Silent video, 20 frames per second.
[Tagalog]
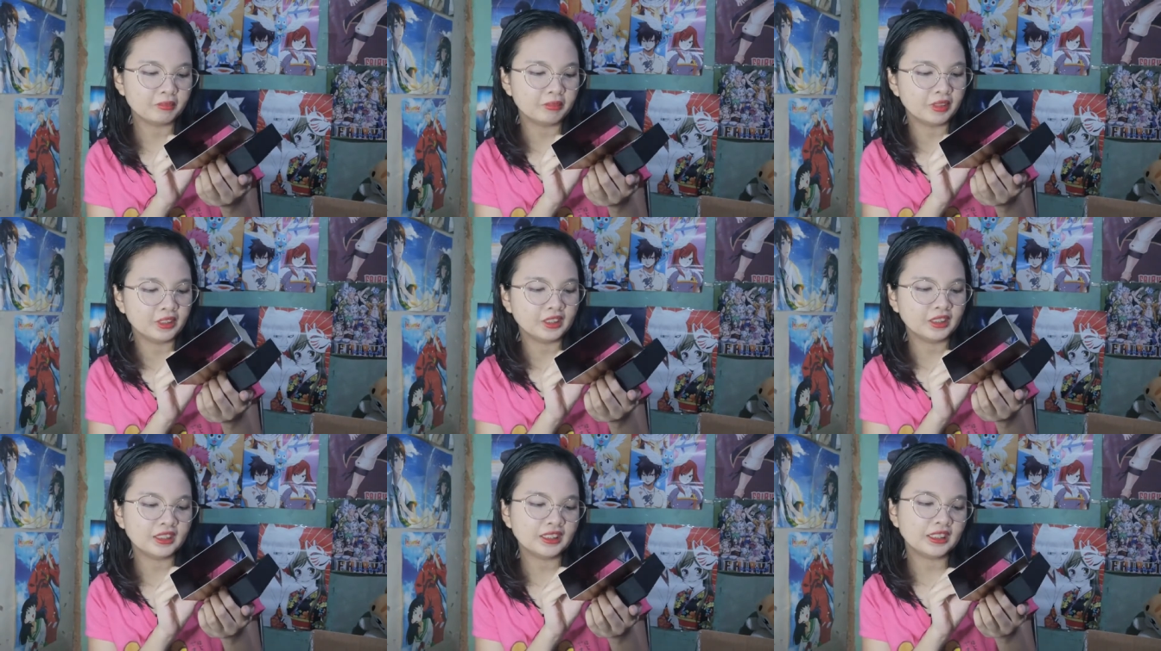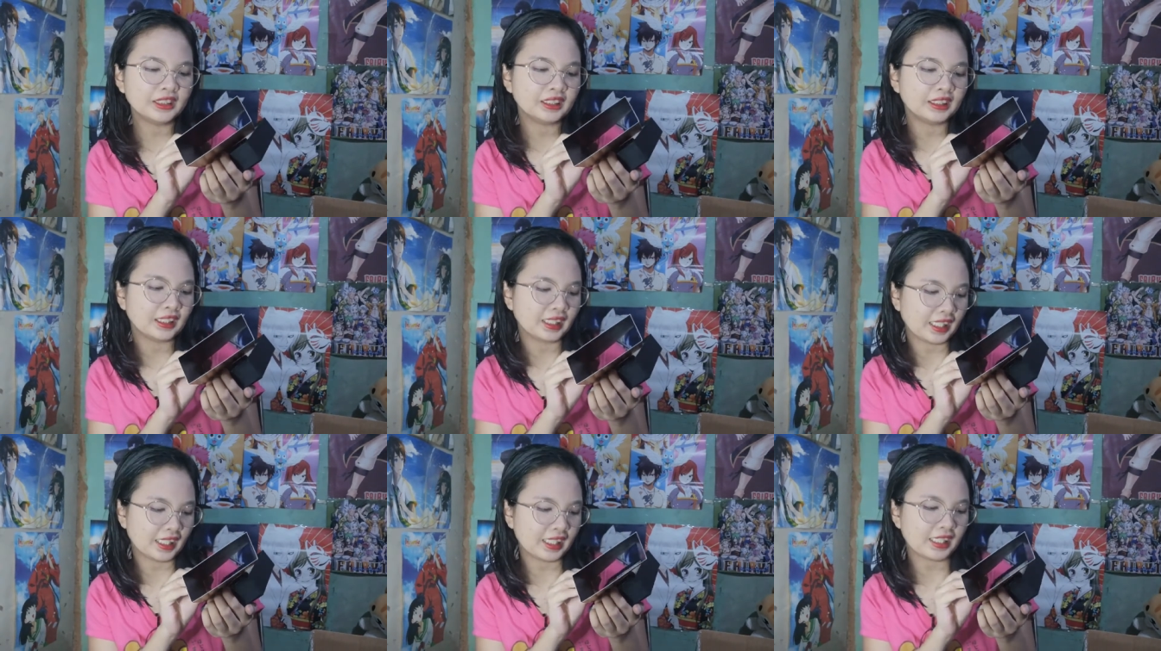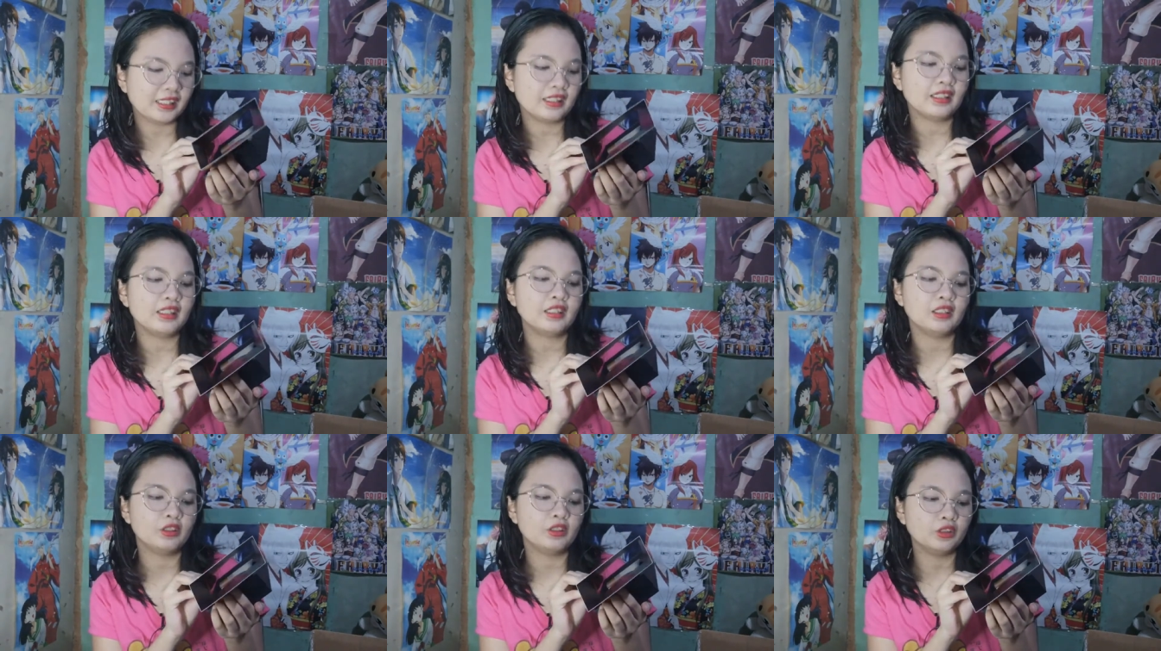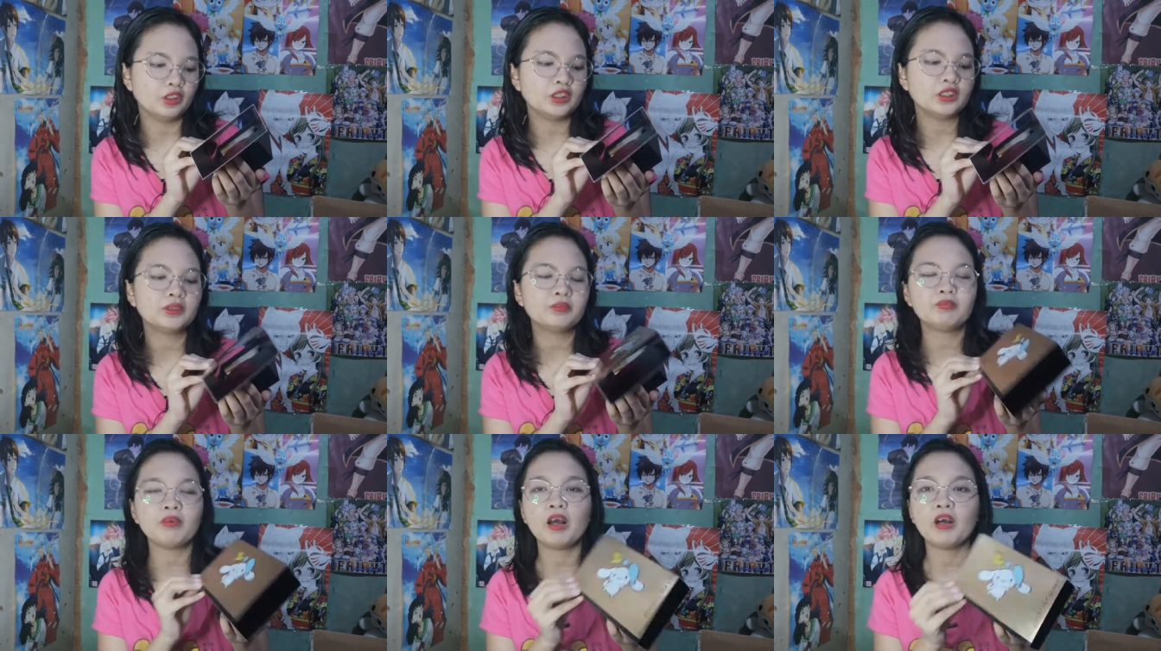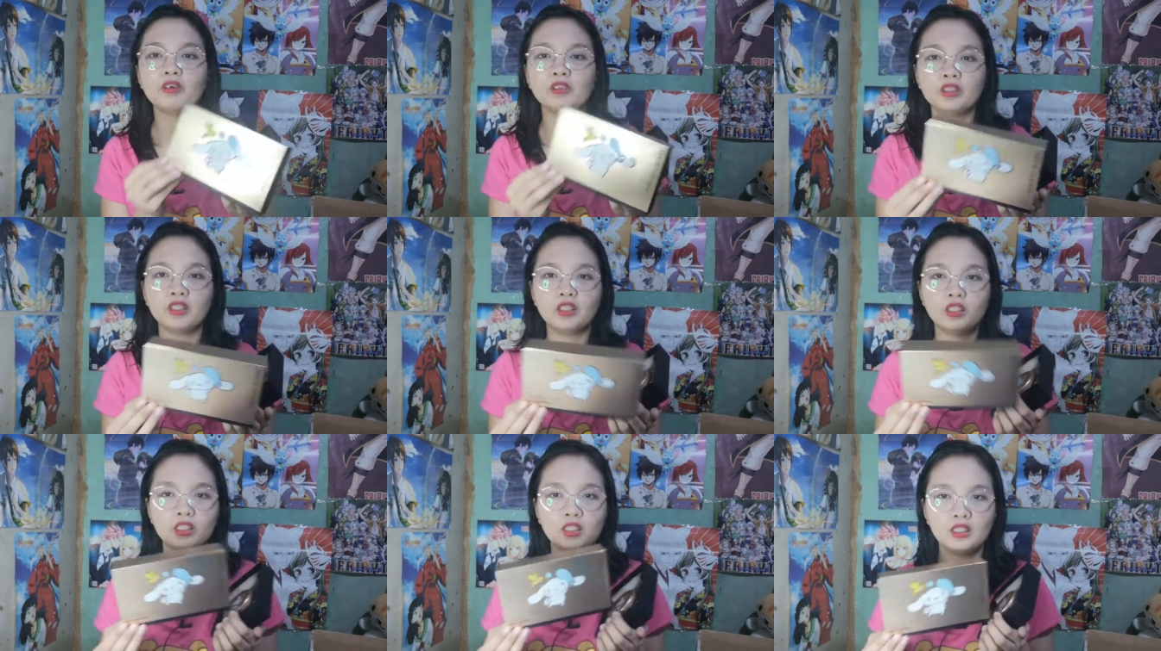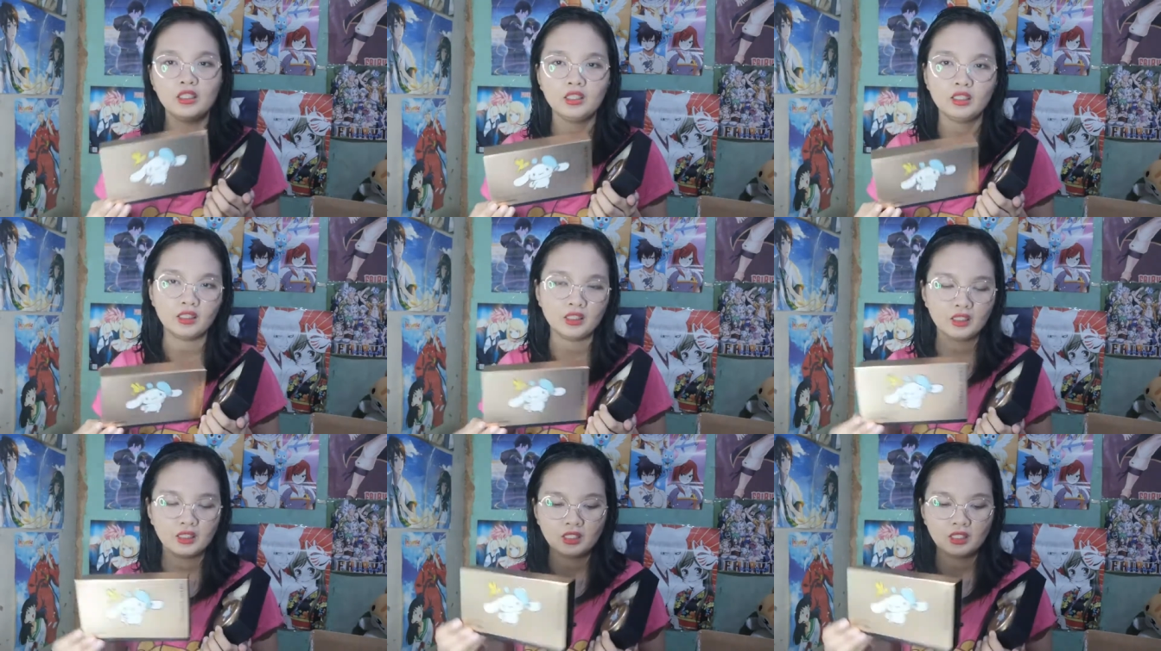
blurring loose powder.